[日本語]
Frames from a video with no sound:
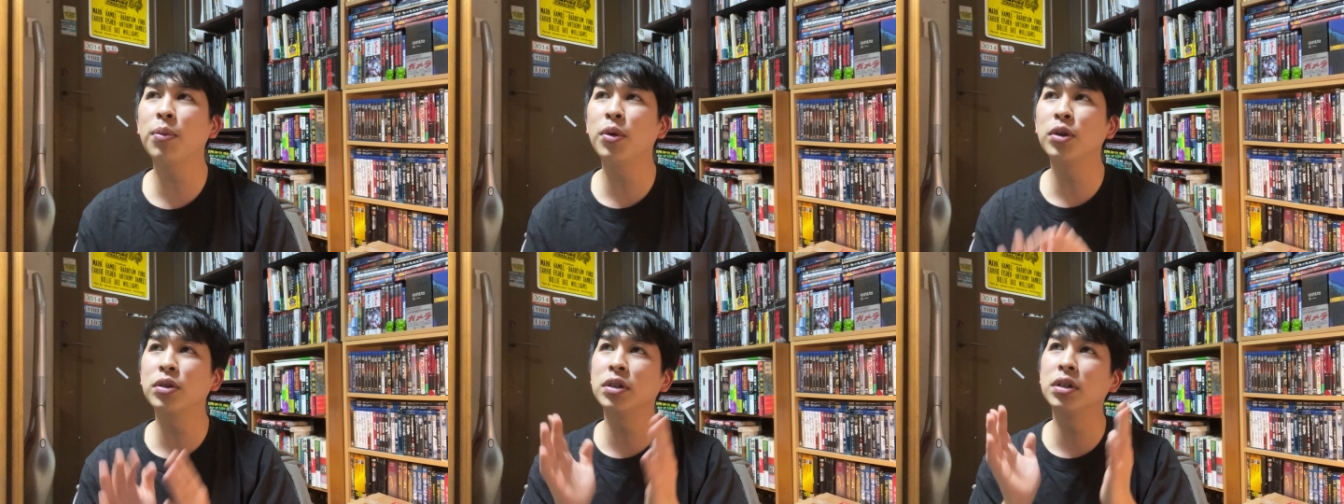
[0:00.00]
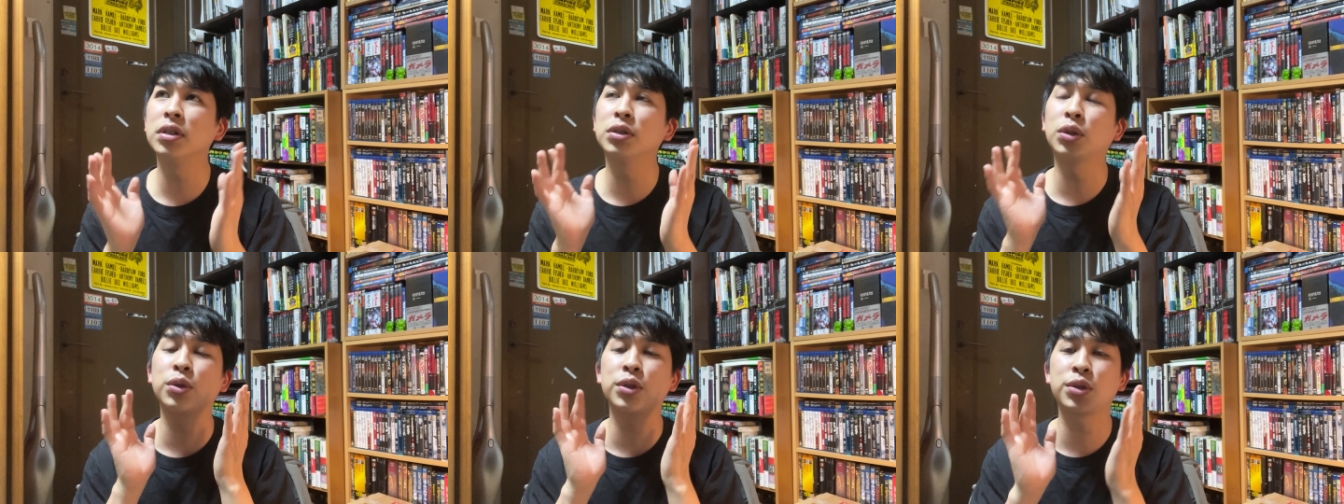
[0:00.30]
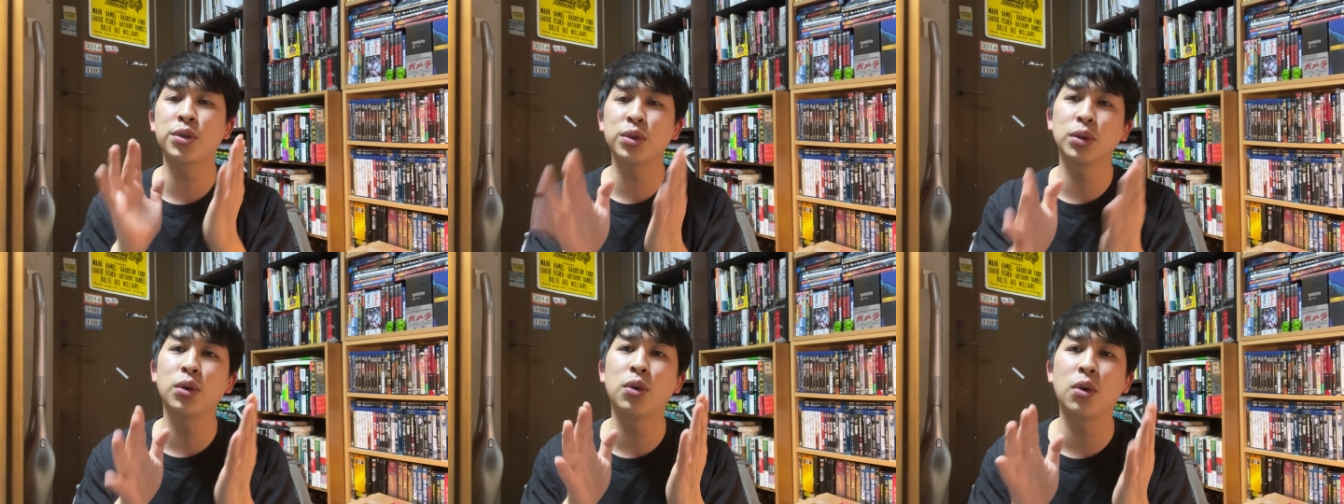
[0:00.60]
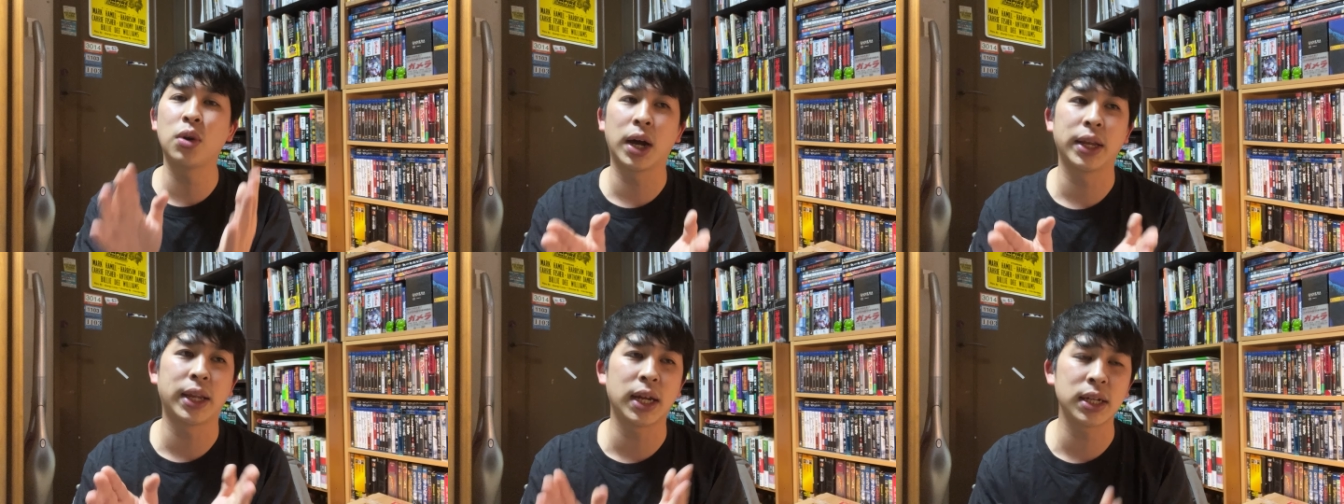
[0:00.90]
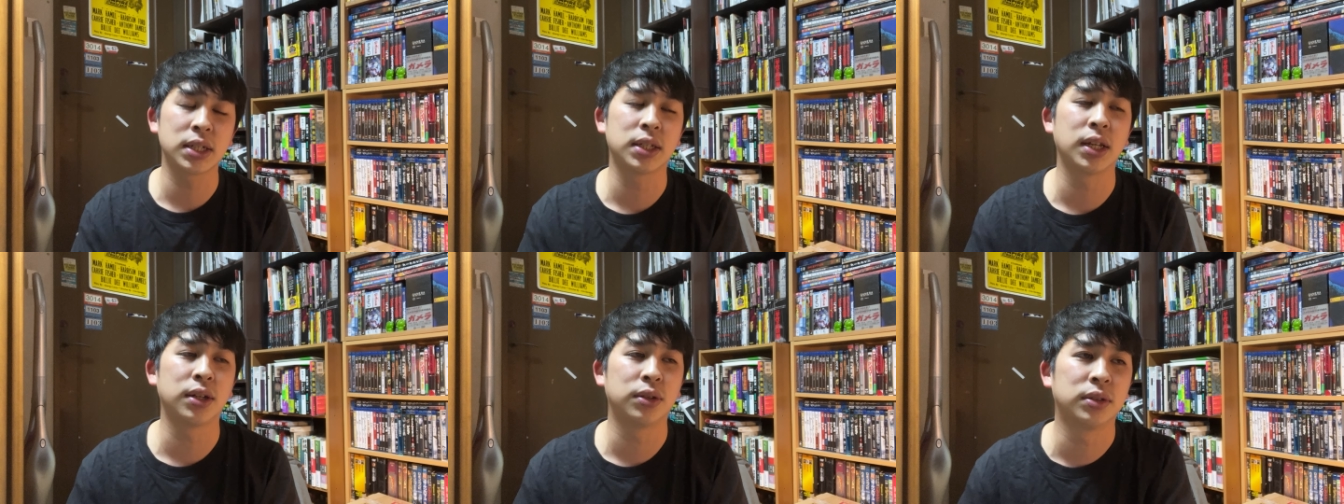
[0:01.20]
僕、特集動画出
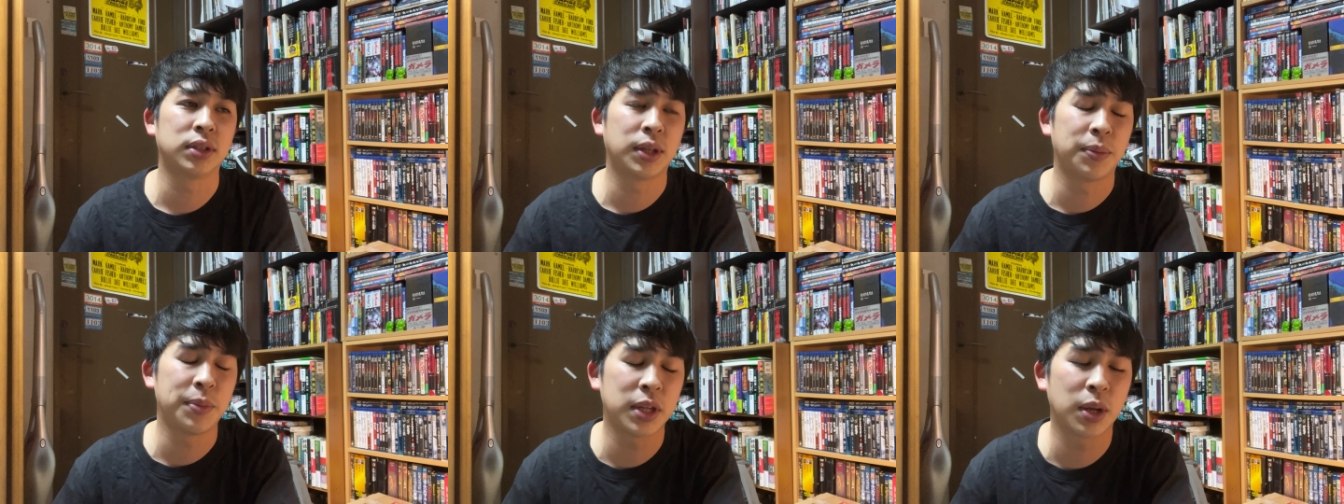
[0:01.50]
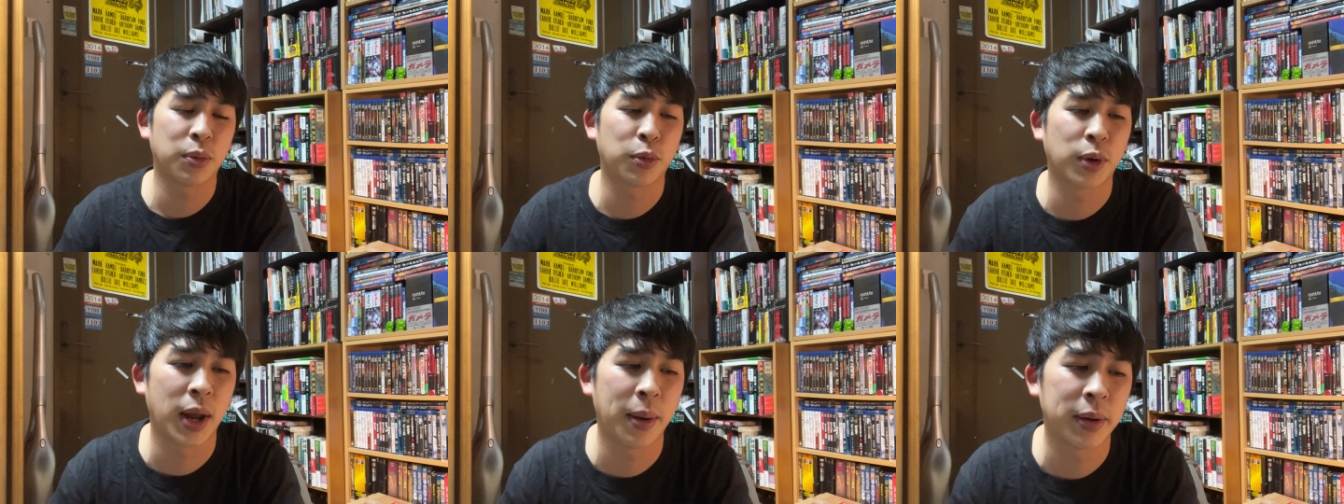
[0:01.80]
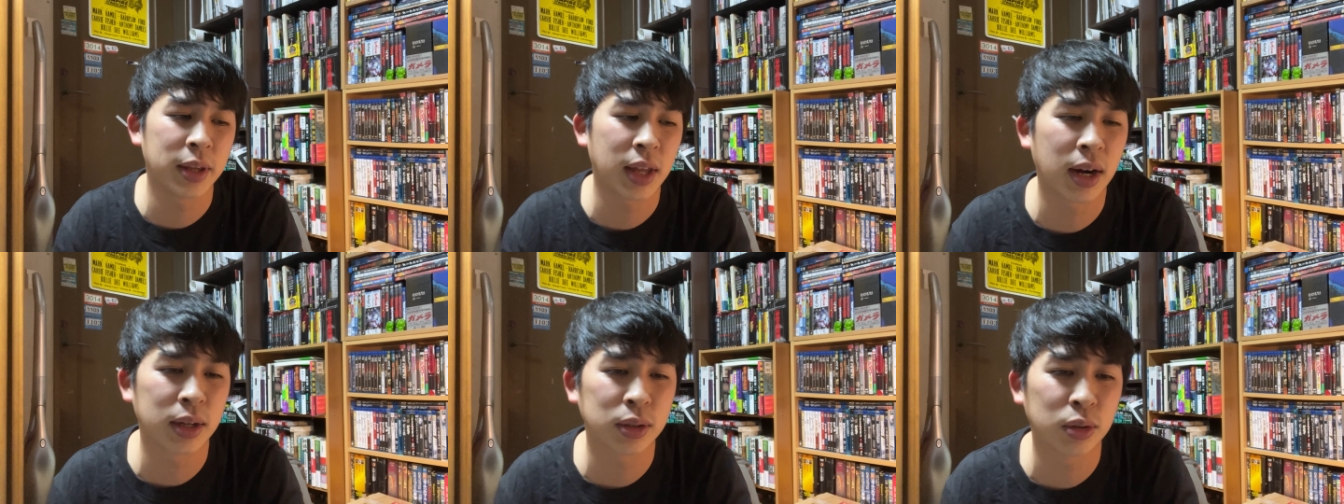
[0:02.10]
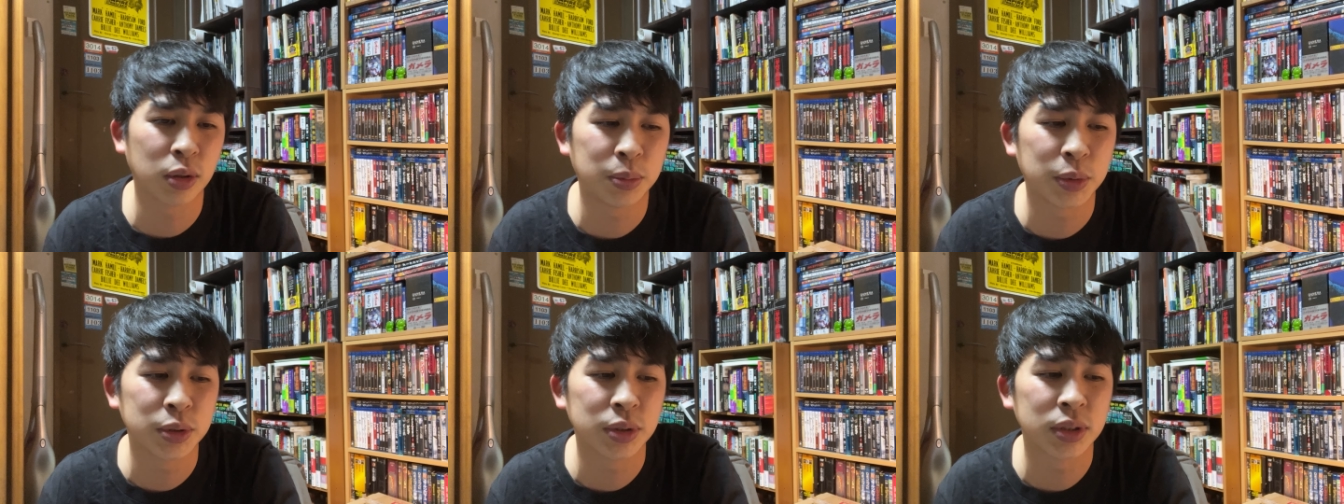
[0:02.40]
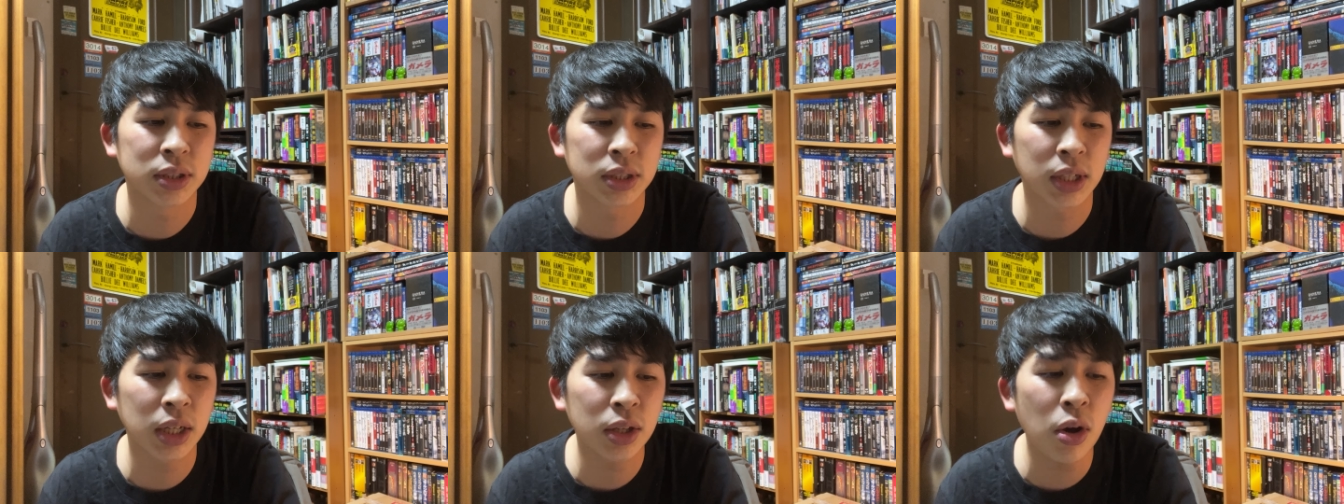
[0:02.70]
してるんで見てもらえたらと思うん
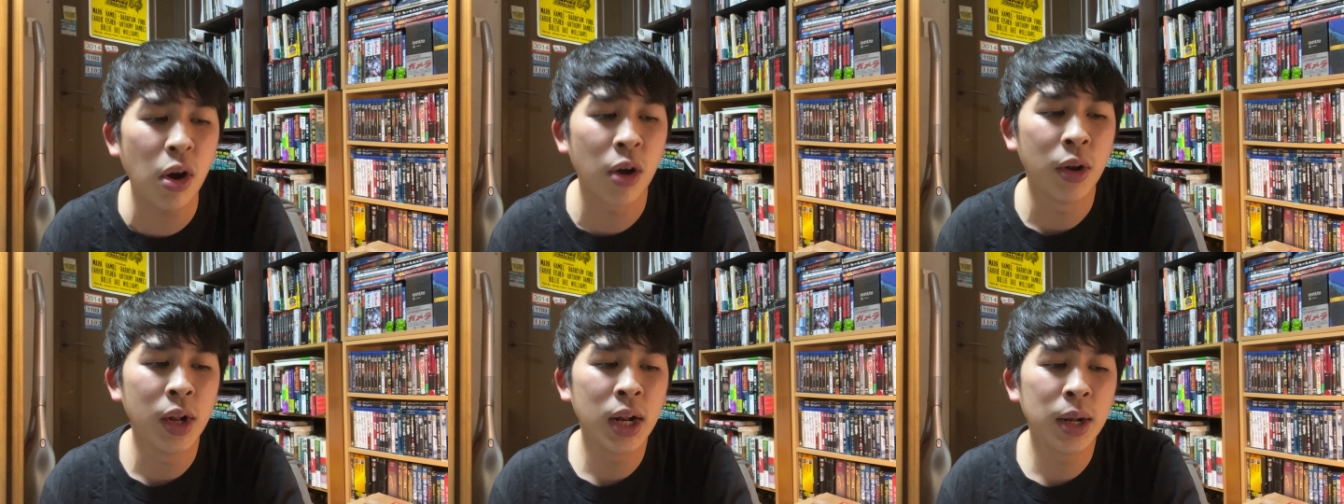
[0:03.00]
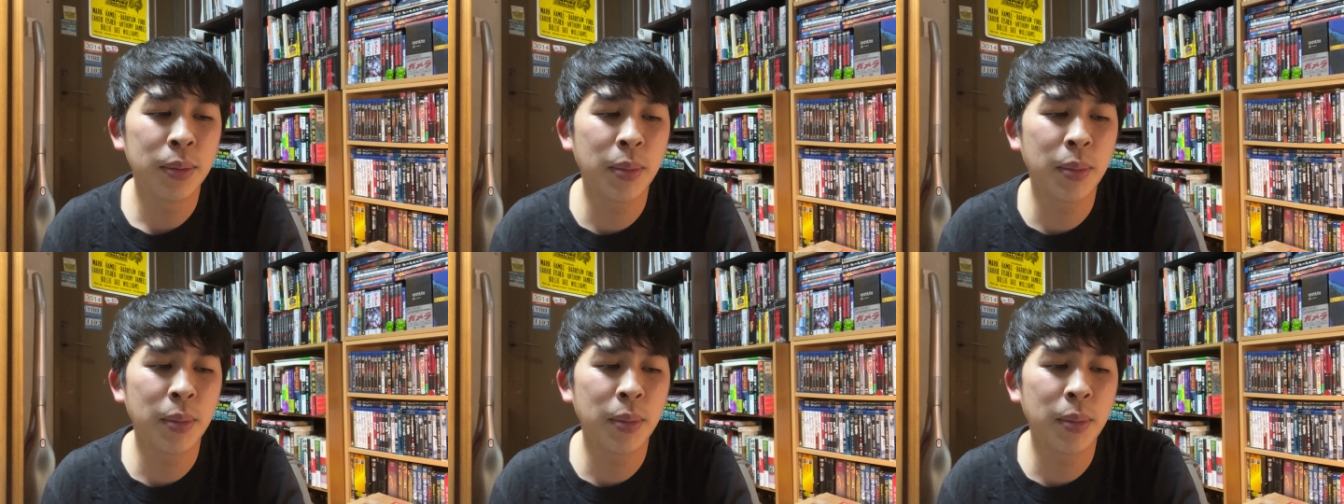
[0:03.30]
ですけど、